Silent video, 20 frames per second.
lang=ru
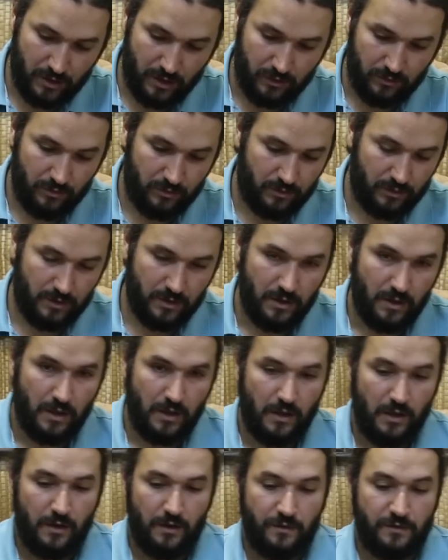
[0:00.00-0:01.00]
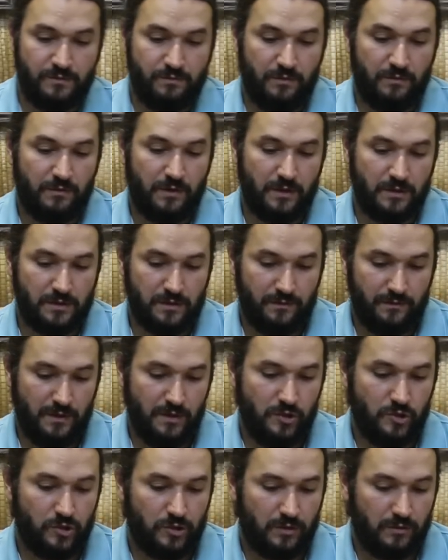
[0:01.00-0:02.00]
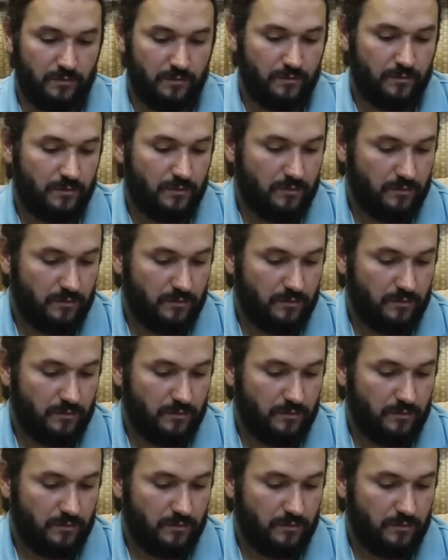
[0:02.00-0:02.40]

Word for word: который взбивается венчиком,